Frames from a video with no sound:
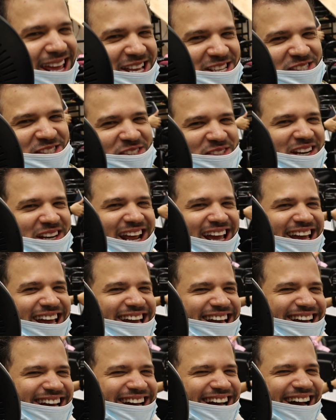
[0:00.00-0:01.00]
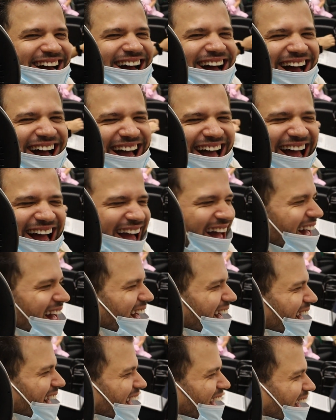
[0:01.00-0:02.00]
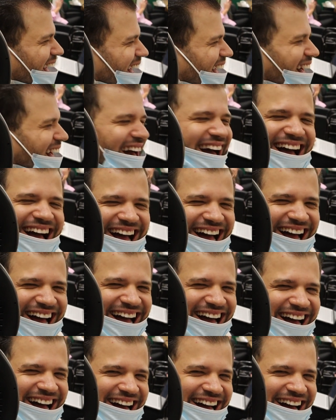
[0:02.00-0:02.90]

se cuidando né? também. Maravilhoso.